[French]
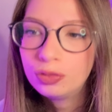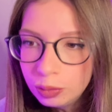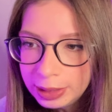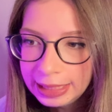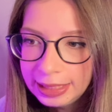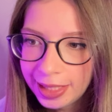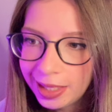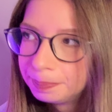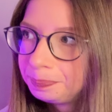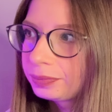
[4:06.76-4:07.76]
Vous
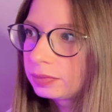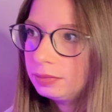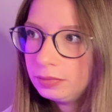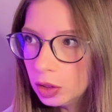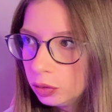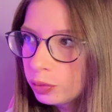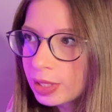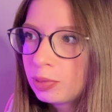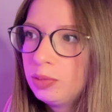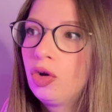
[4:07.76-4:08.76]
cliquez. Tout
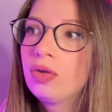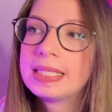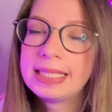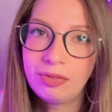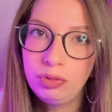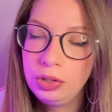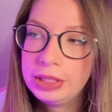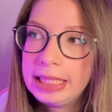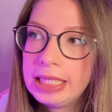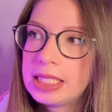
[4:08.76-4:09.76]
simplement, ça vous le
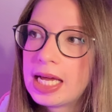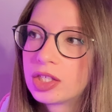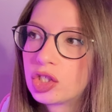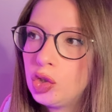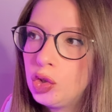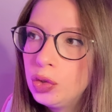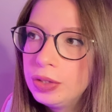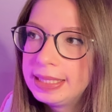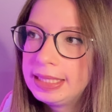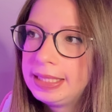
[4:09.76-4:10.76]
télécharge juste